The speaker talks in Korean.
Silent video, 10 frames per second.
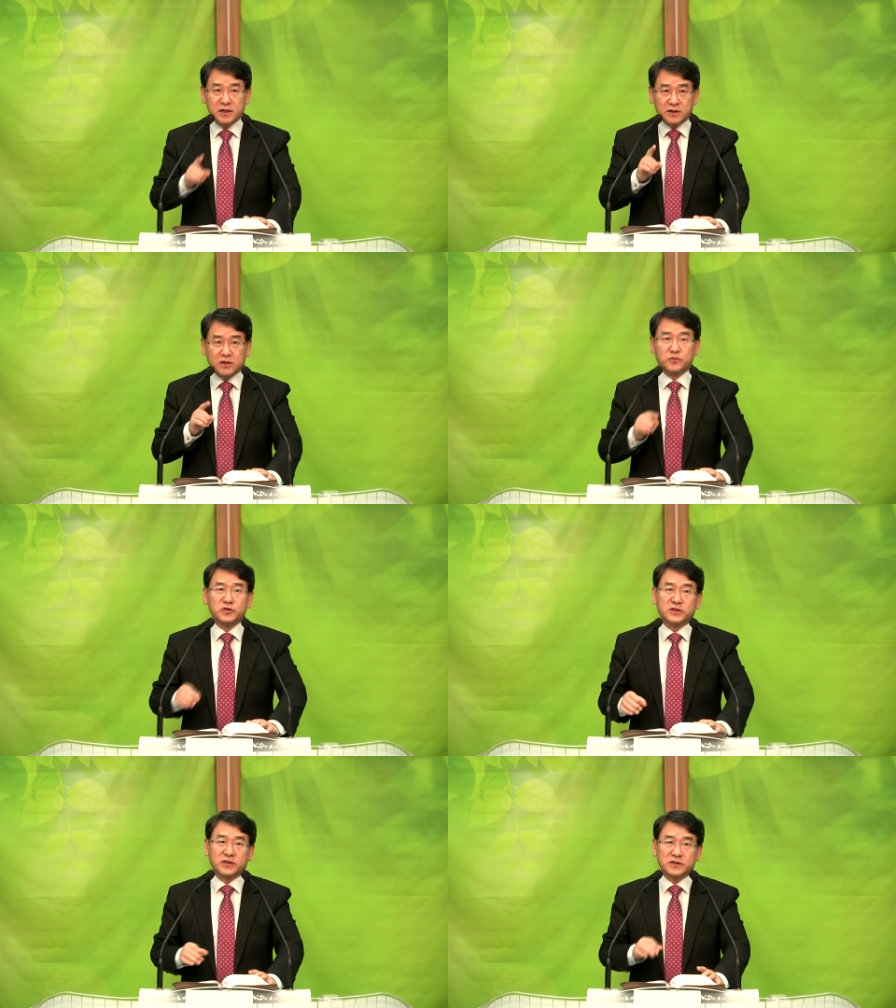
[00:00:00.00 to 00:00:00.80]
그
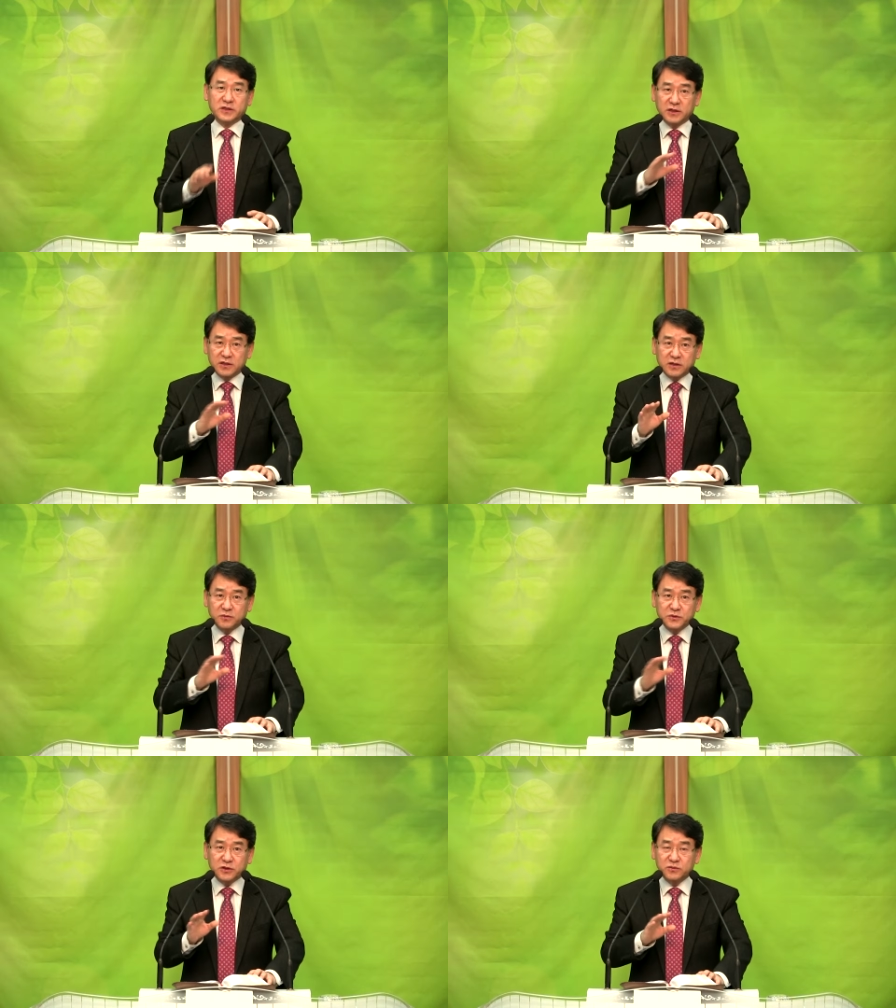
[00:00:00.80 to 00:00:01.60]
문제지
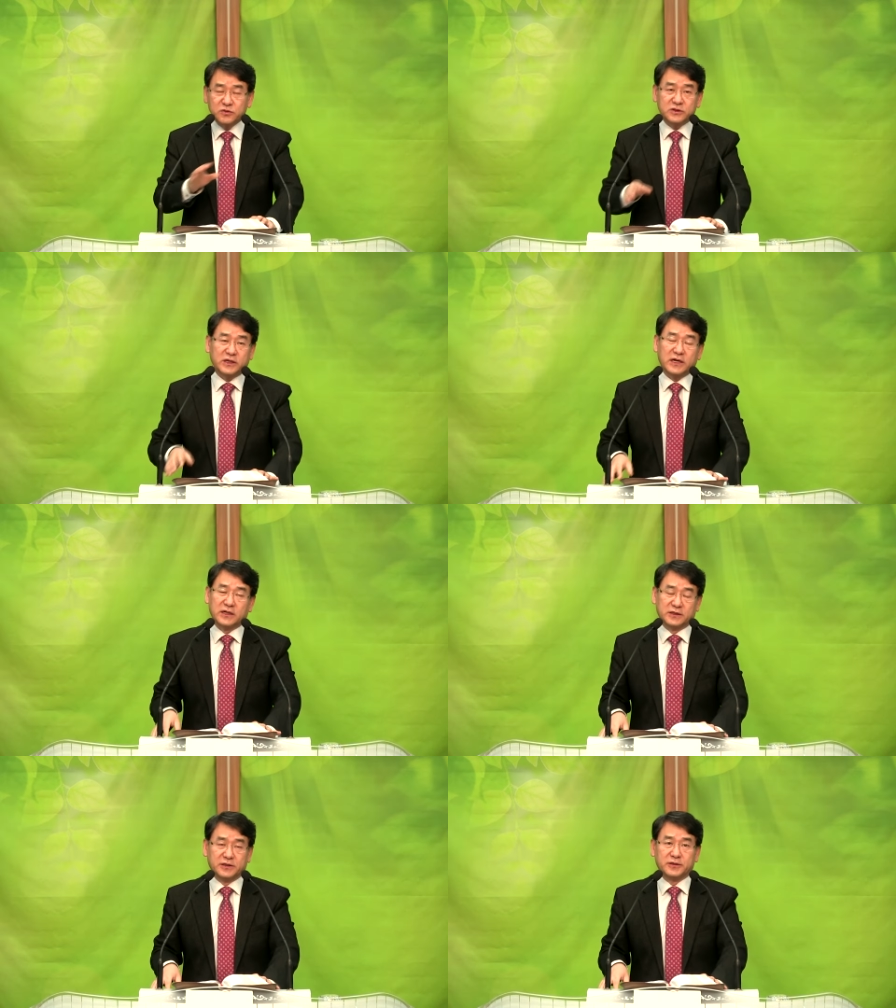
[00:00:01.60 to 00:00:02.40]
금전 문제가
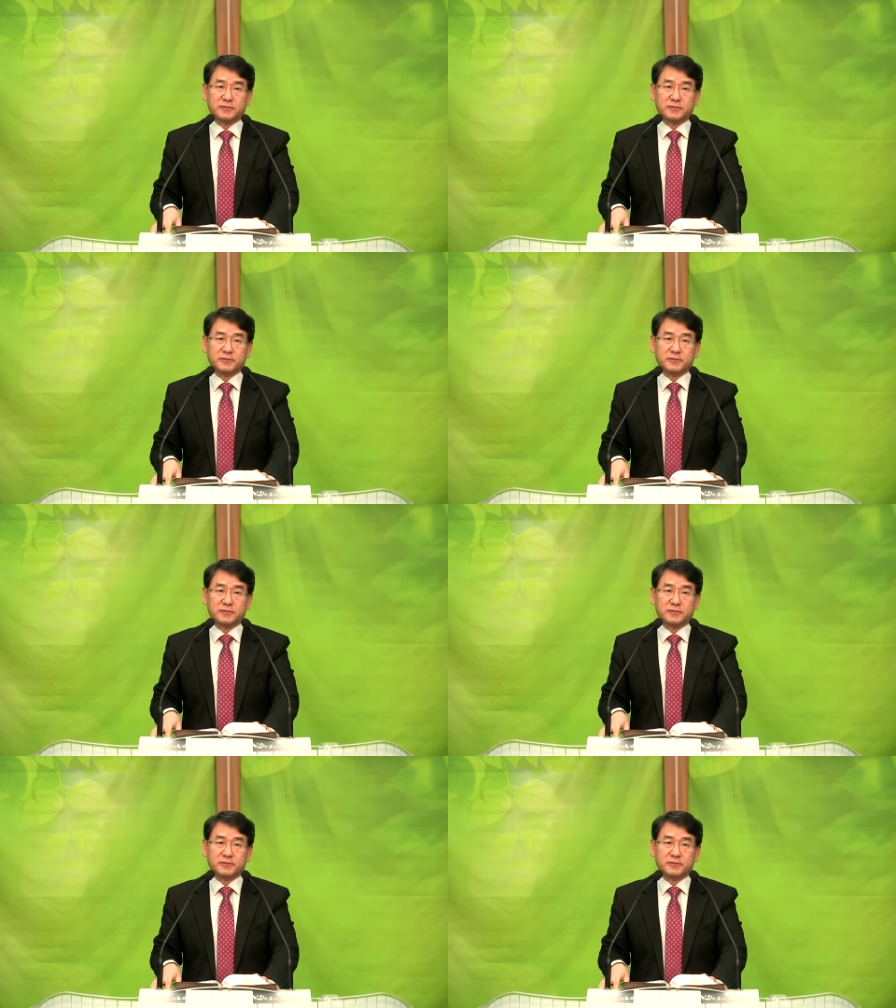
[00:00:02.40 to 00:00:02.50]
아니에요.